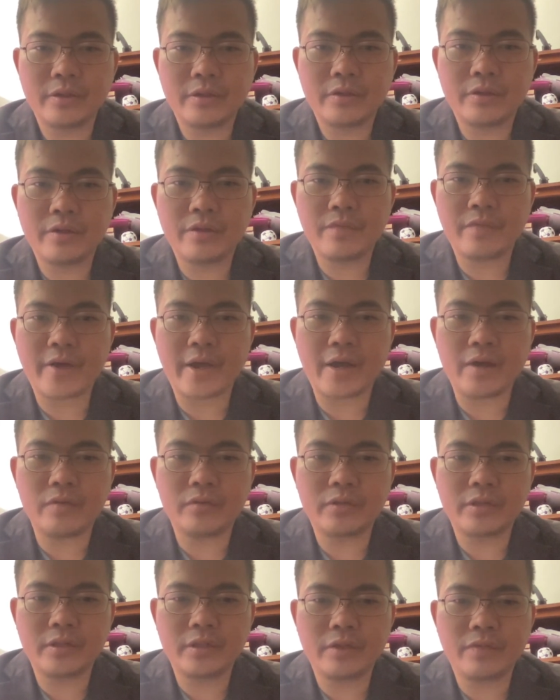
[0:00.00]
đi vào
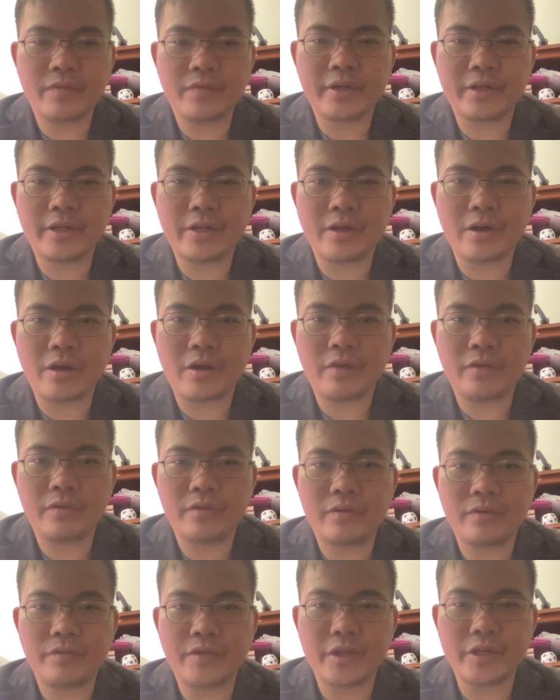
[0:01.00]
tin tức đề đó,
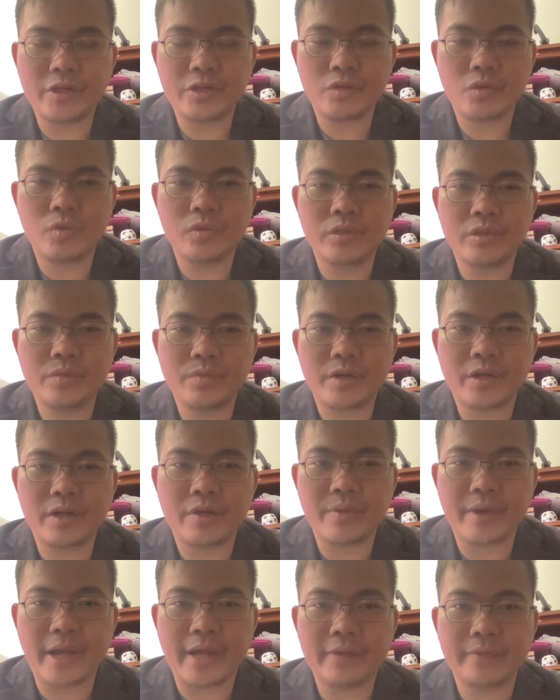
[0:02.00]
vị chú xin mời
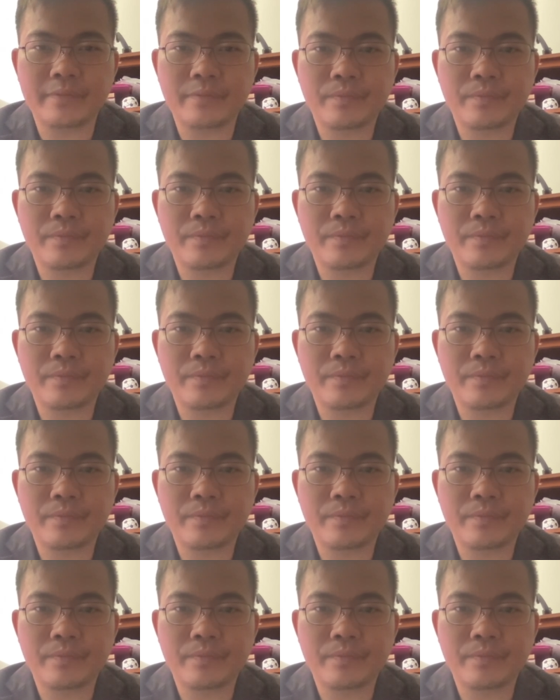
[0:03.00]
các bạn